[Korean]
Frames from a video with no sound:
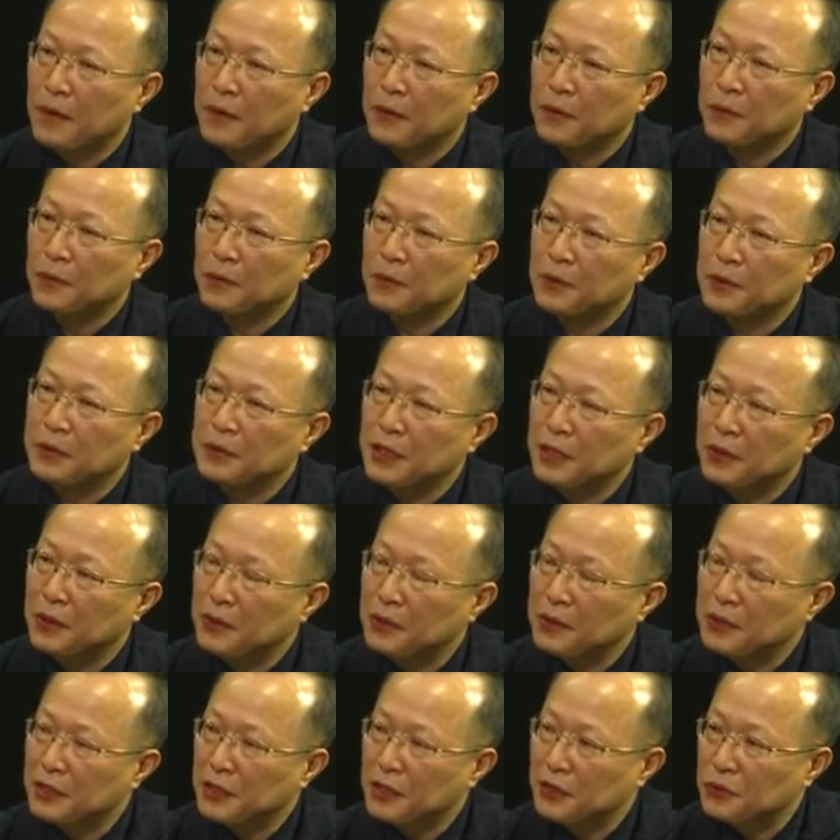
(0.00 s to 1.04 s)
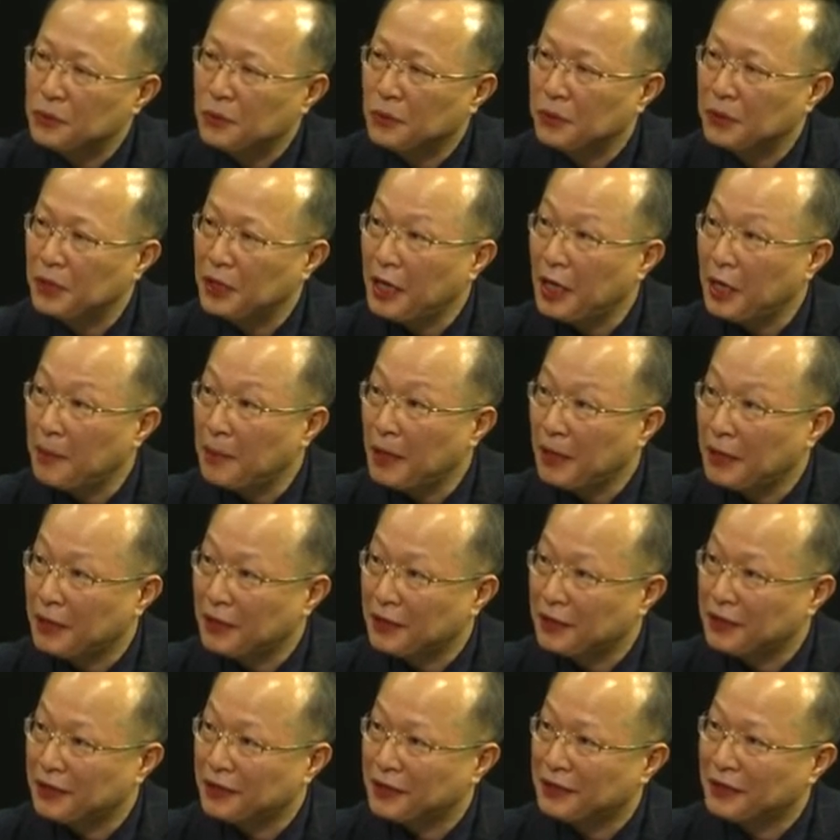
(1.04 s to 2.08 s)
두 번째로 이제 조기에
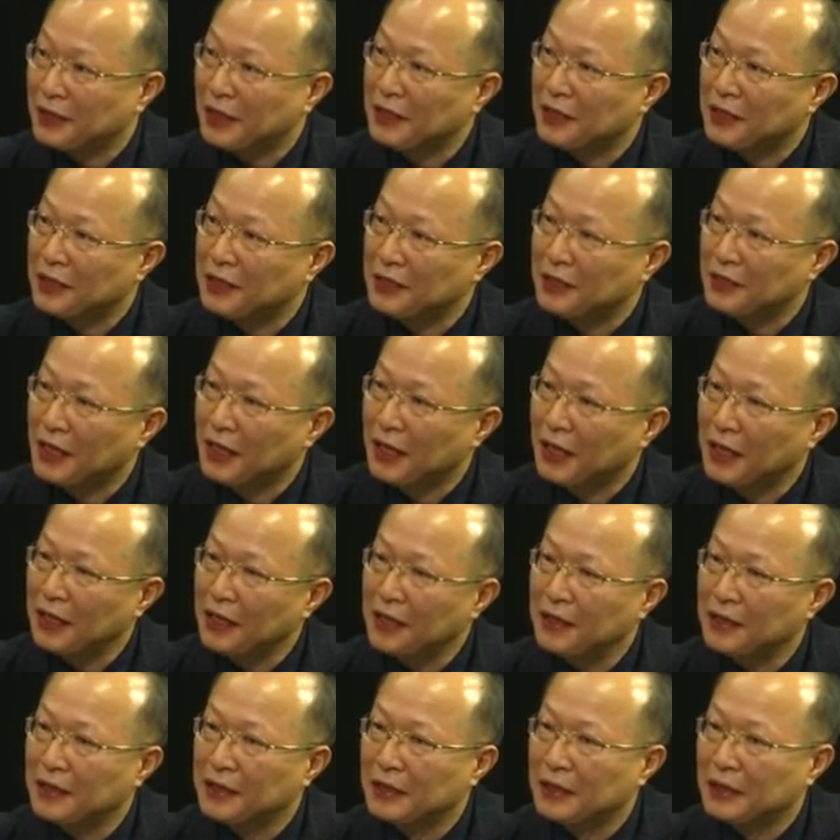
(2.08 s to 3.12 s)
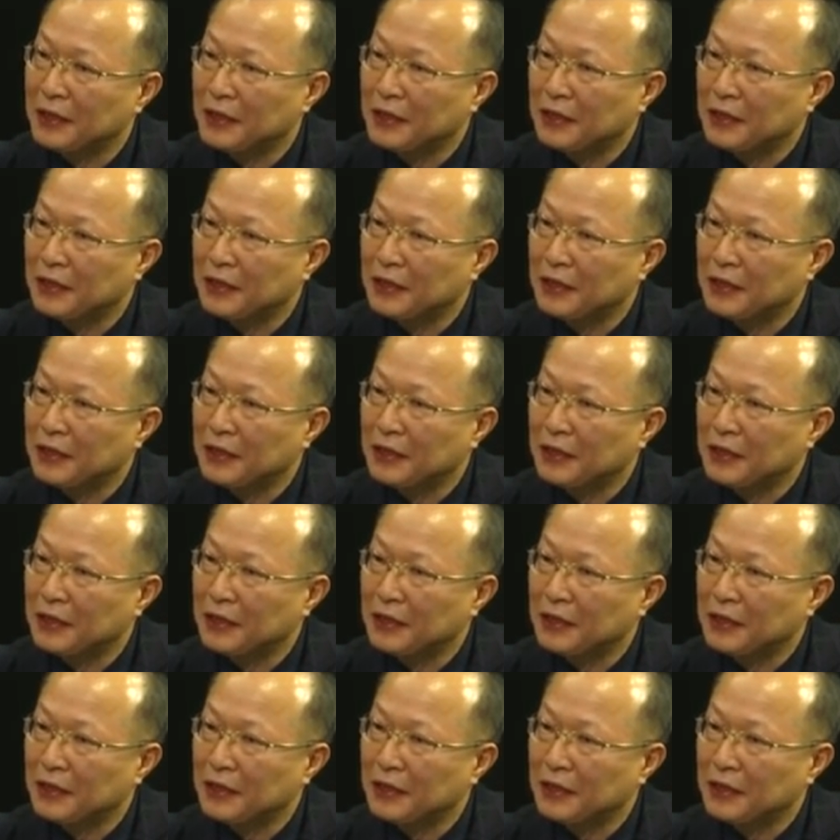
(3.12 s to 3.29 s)
발견하는 건데. 네.